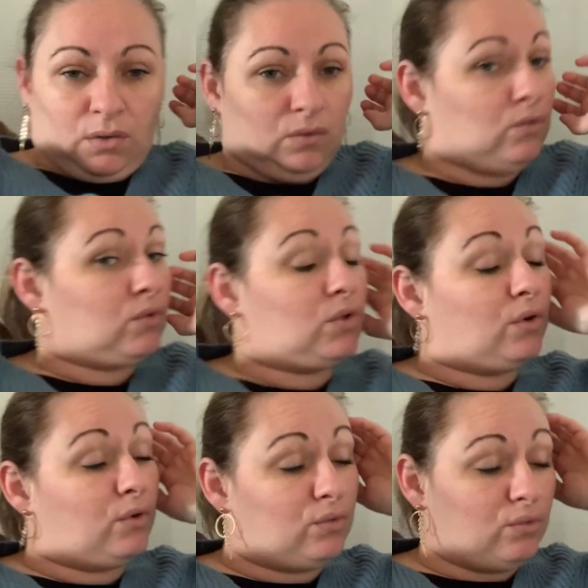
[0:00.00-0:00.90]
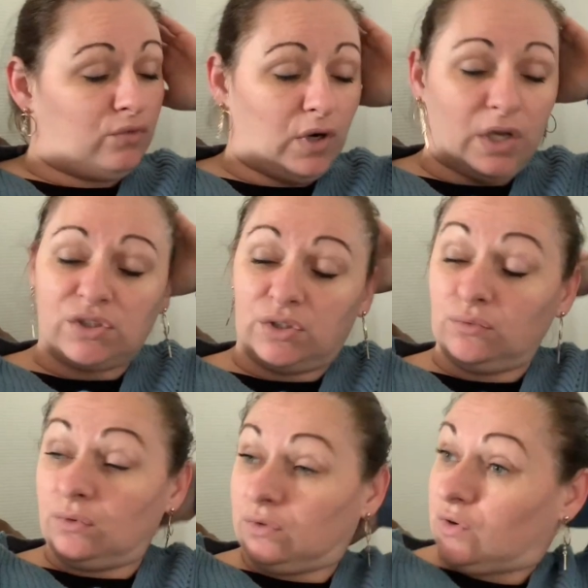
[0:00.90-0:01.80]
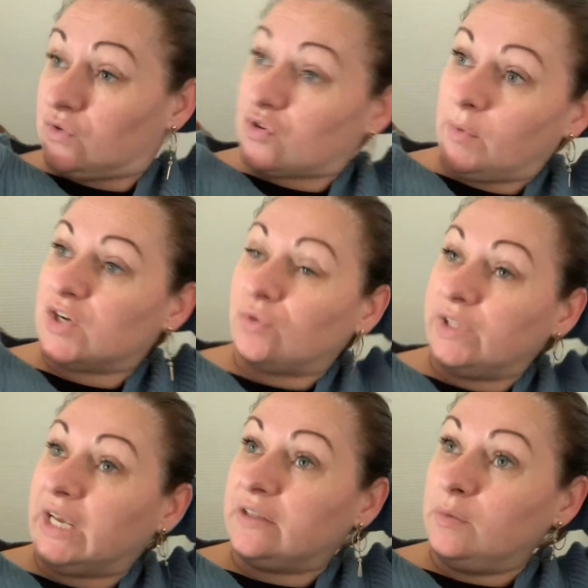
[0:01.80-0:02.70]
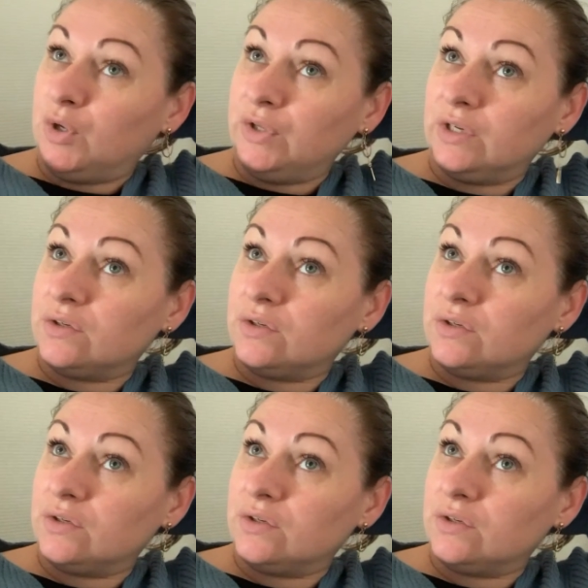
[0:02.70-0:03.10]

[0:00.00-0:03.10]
Donc, euh, donc voilà, sinon, dans l'ensemble, la journée a été bonne.